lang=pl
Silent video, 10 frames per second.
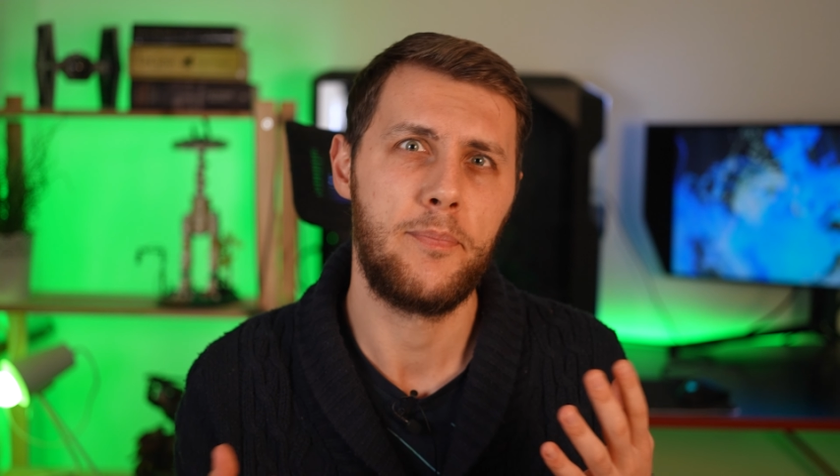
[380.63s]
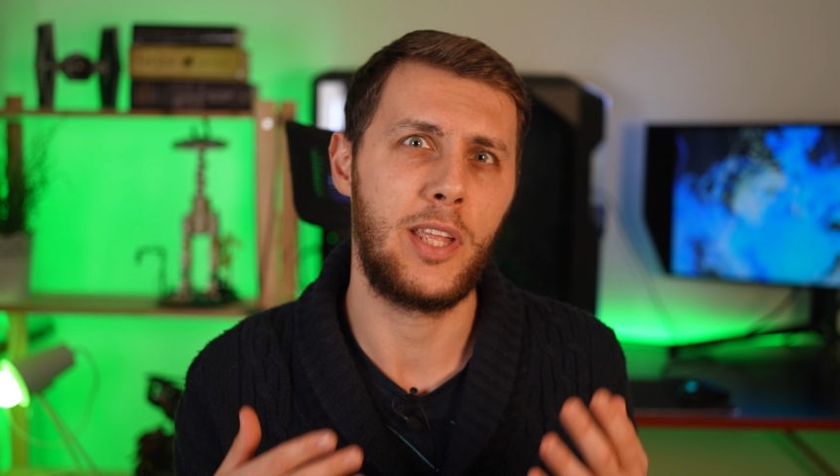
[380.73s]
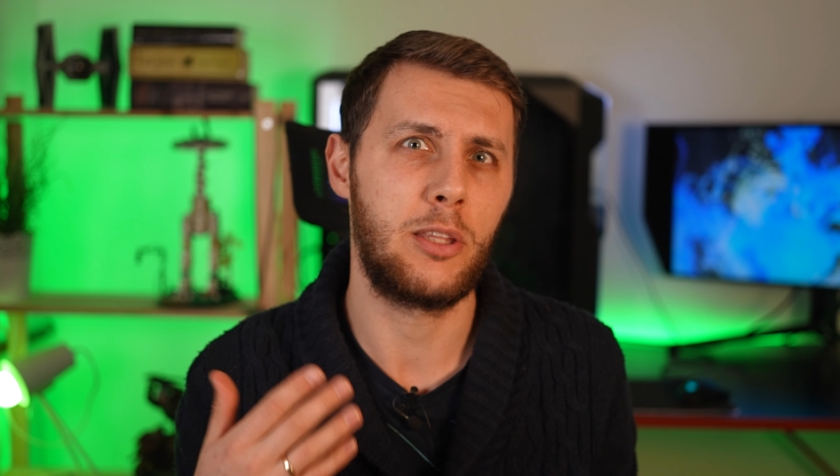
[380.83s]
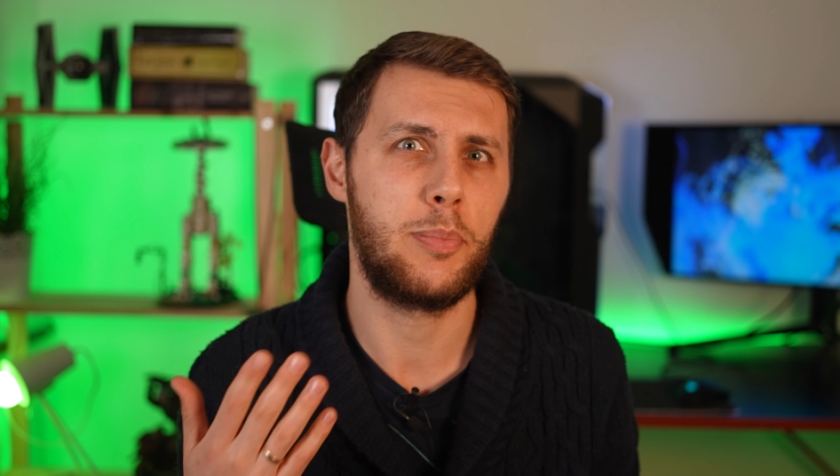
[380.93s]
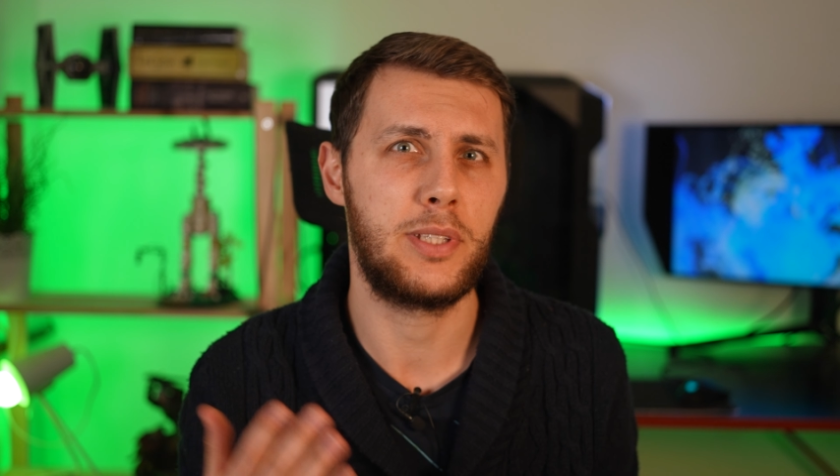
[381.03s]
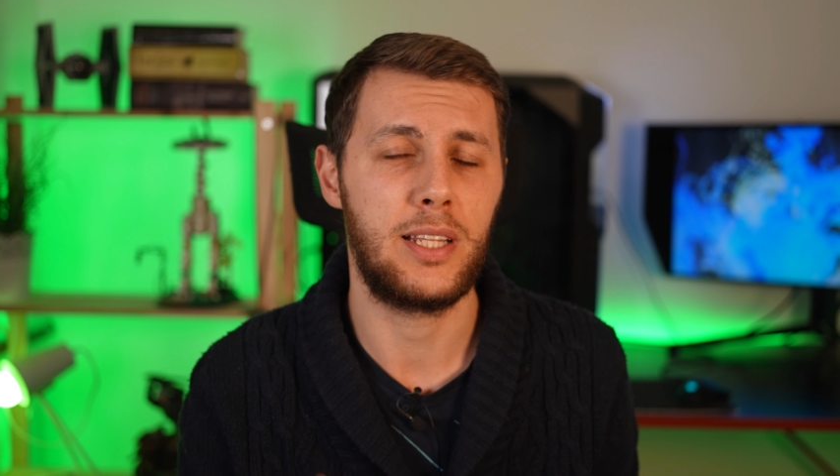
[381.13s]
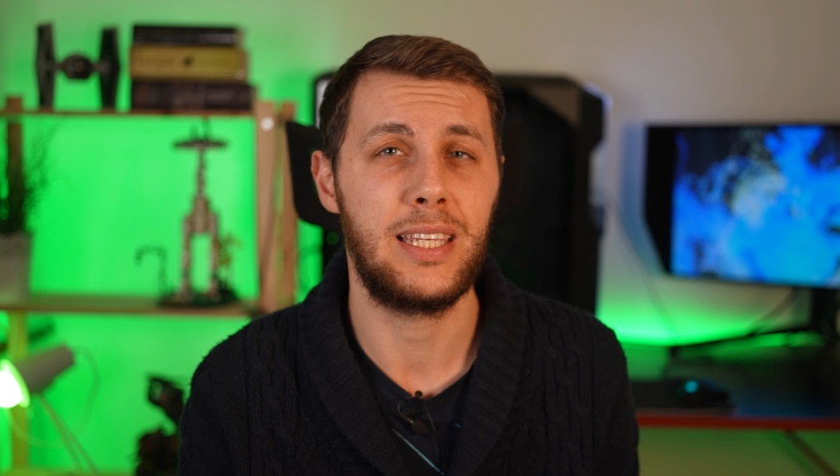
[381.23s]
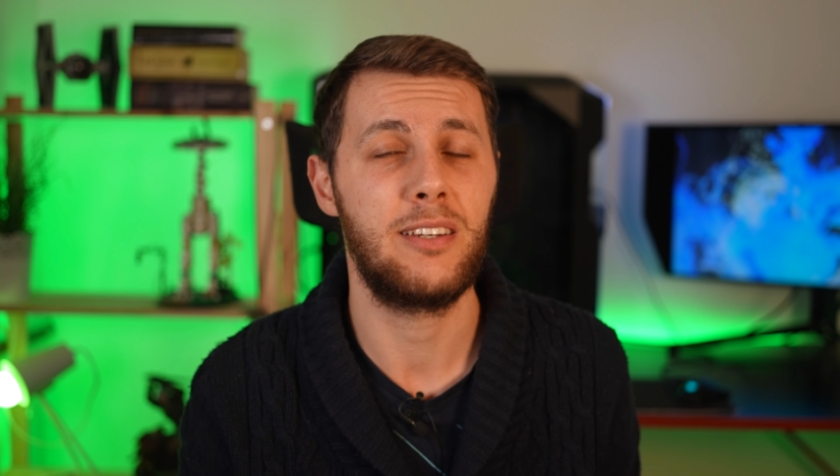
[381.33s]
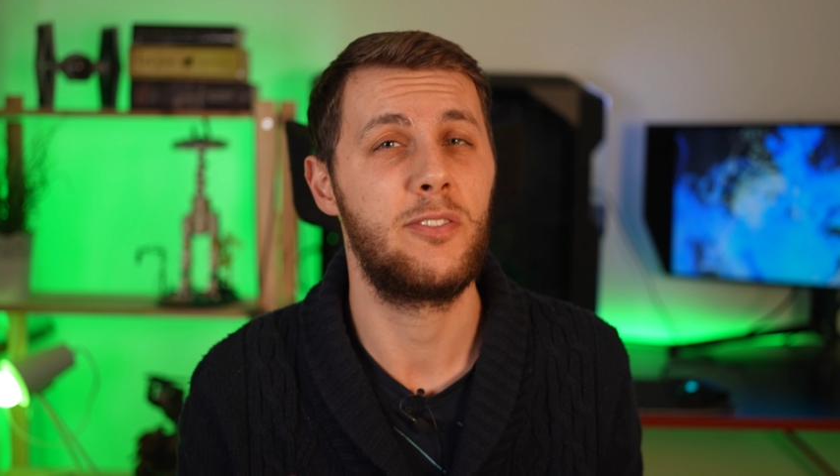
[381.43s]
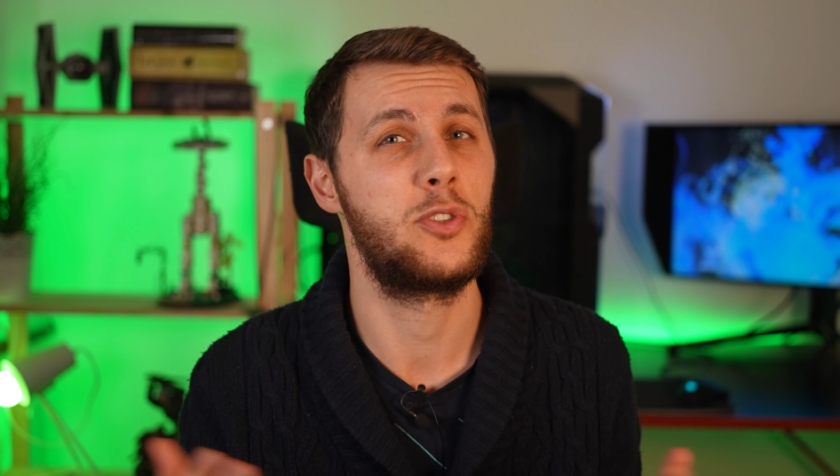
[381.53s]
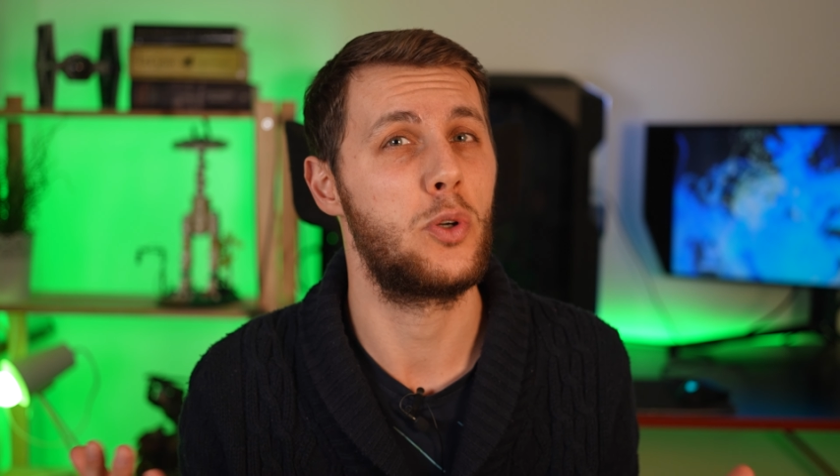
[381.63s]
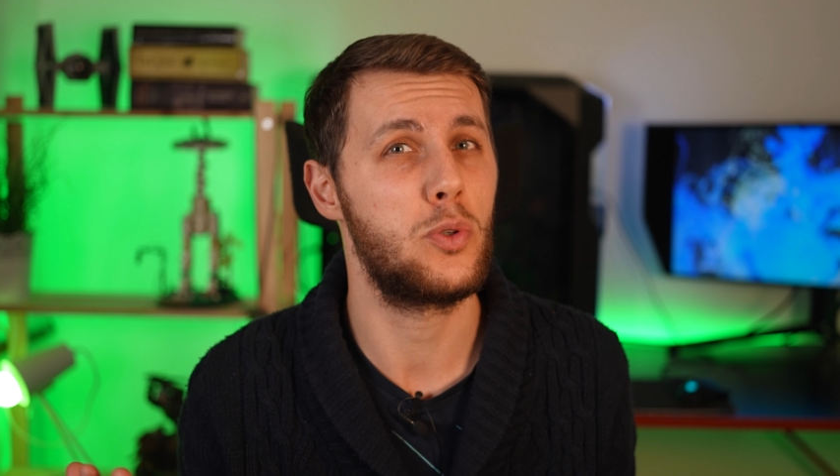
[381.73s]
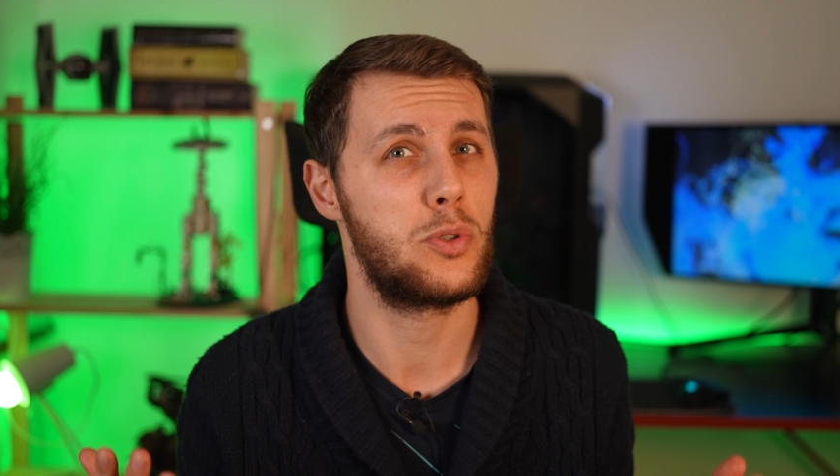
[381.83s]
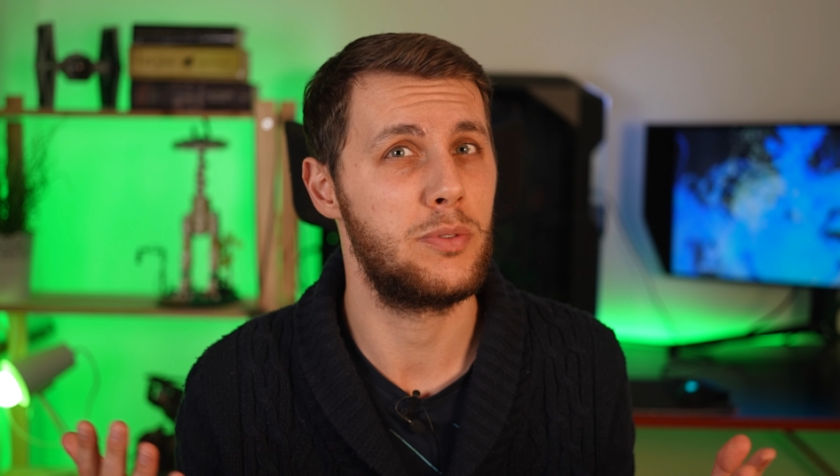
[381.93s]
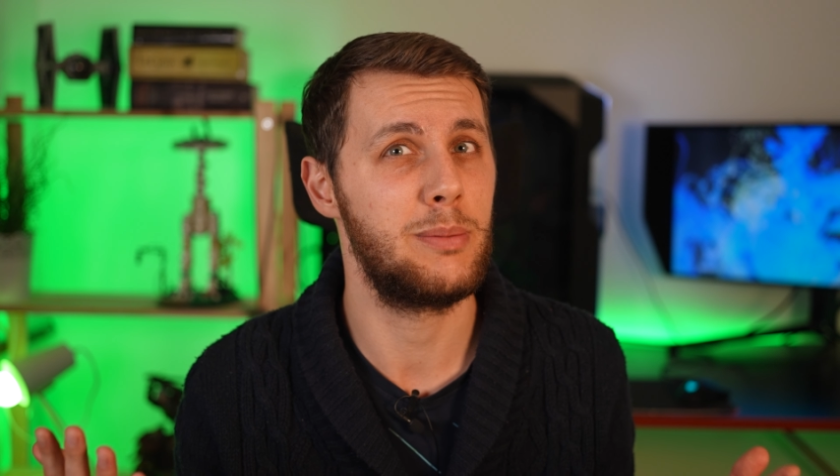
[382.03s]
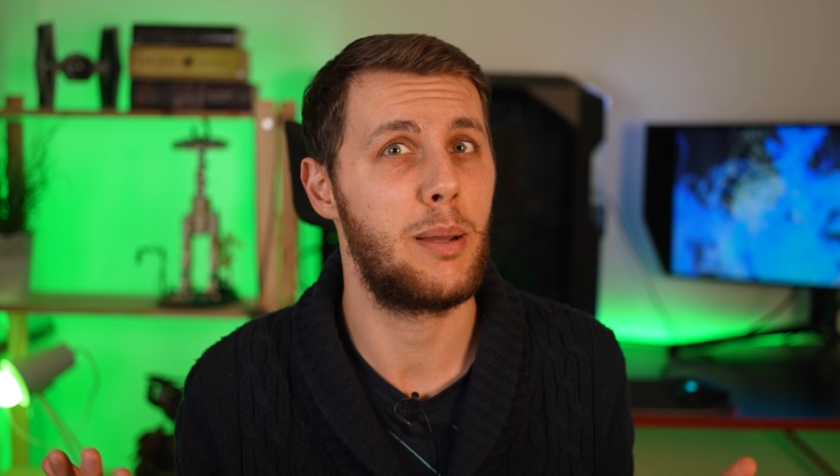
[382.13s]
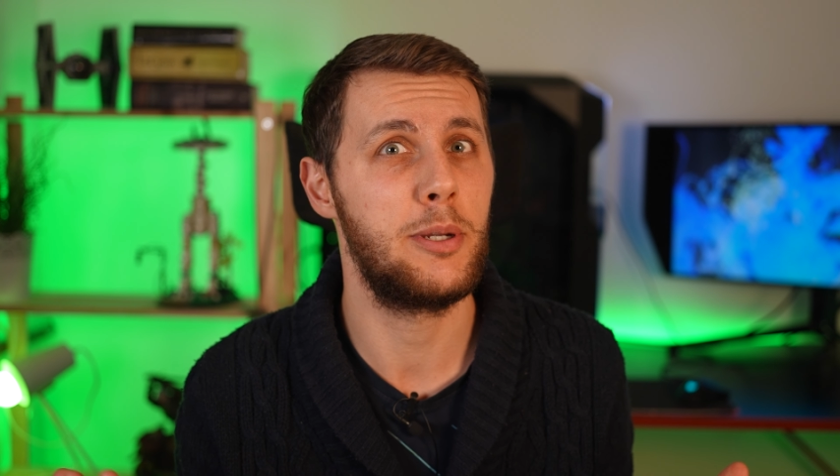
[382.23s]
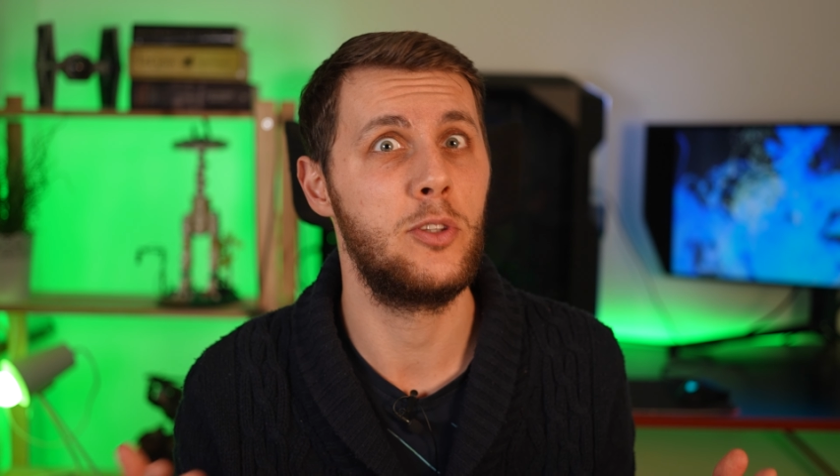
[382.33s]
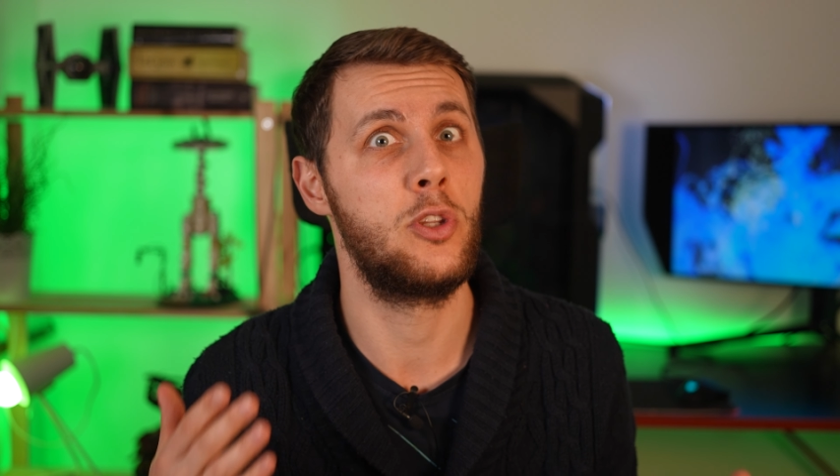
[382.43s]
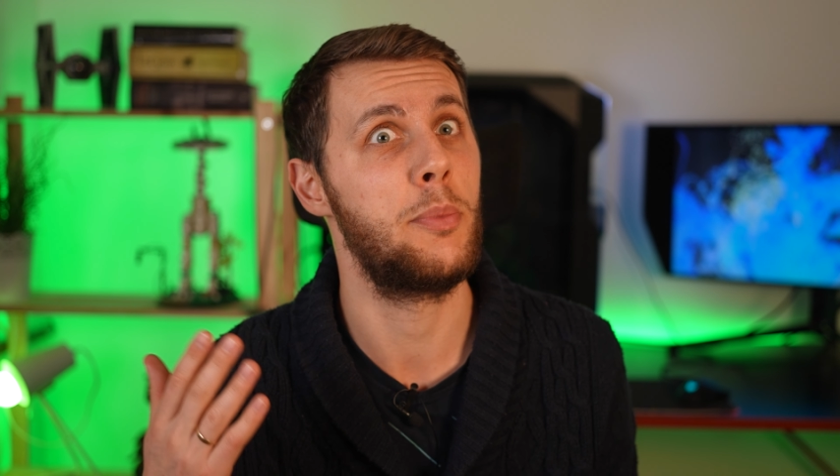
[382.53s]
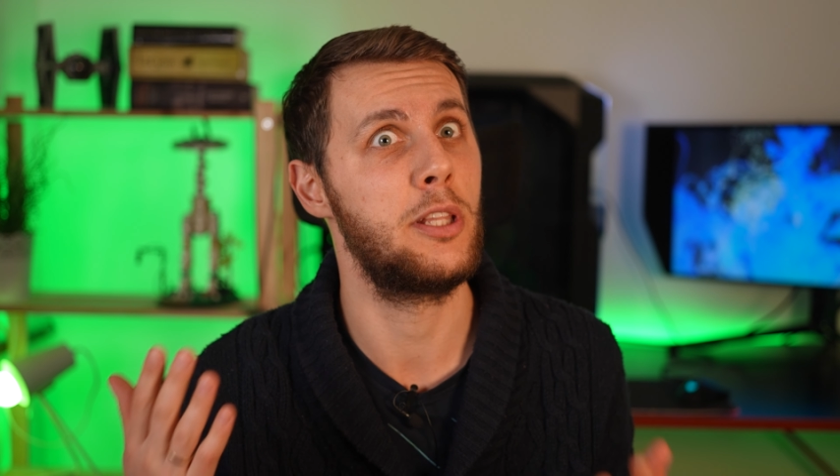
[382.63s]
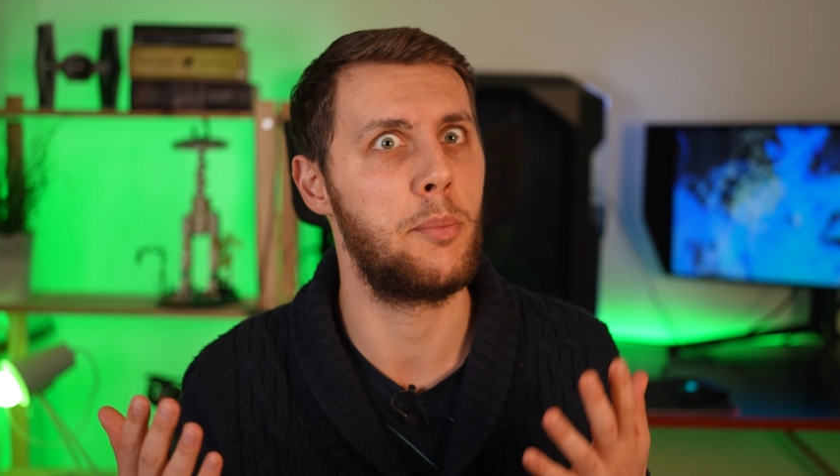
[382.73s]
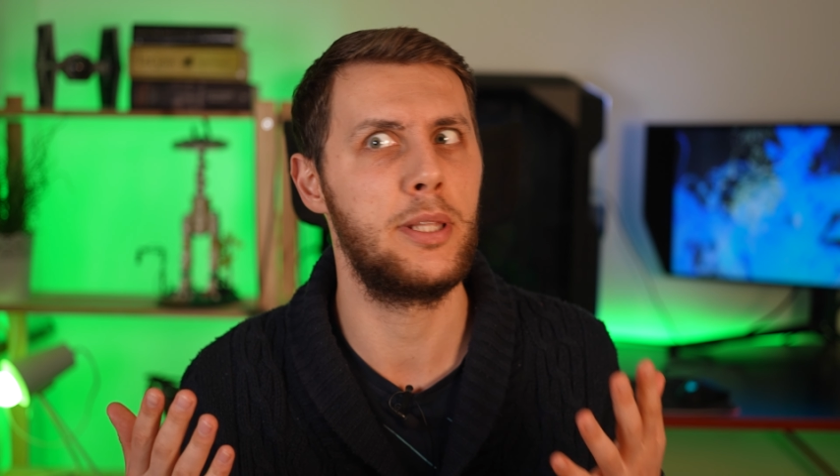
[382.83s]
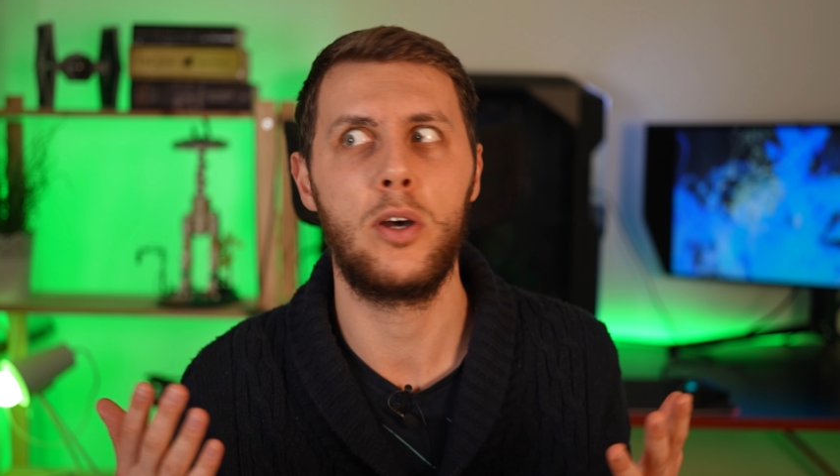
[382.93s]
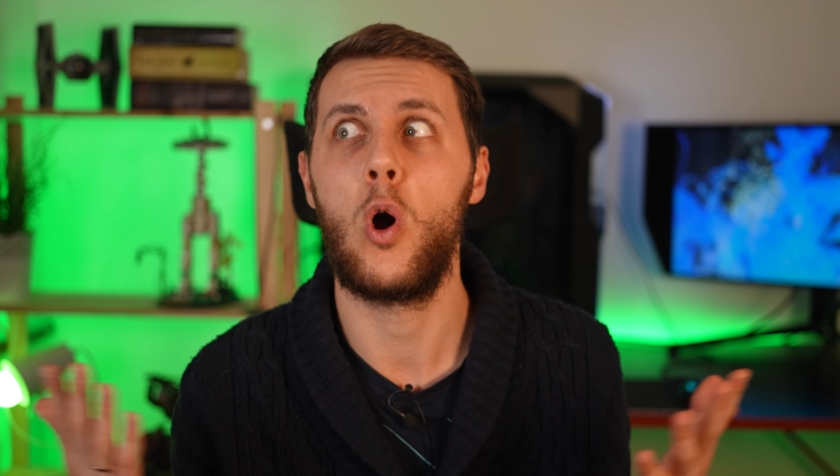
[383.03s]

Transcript: Na to pytanie wciąż nie mamy nomen omen